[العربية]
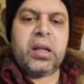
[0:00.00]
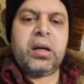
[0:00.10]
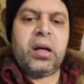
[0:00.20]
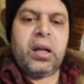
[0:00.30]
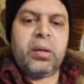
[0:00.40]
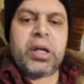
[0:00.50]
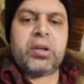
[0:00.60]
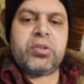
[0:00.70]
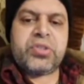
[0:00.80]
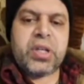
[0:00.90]
القلم
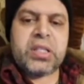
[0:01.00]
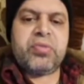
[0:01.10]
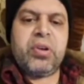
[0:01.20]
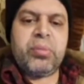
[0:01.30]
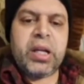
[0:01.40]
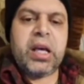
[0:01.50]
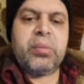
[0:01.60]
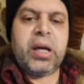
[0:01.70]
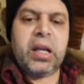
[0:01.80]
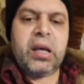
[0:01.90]
الرصاص في
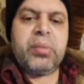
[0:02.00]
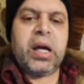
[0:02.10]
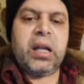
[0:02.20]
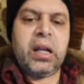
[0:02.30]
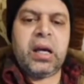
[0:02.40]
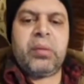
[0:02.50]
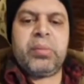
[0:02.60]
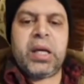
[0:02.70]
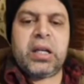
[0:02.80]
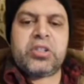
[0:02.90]
المنام علامة على
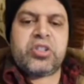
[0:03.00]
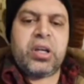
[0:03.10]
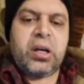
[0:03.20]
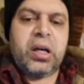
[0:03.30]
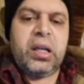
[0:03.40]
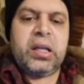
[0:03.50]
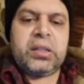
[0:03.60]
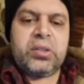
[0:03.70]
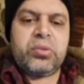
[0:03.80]
الأعمال الشقة التي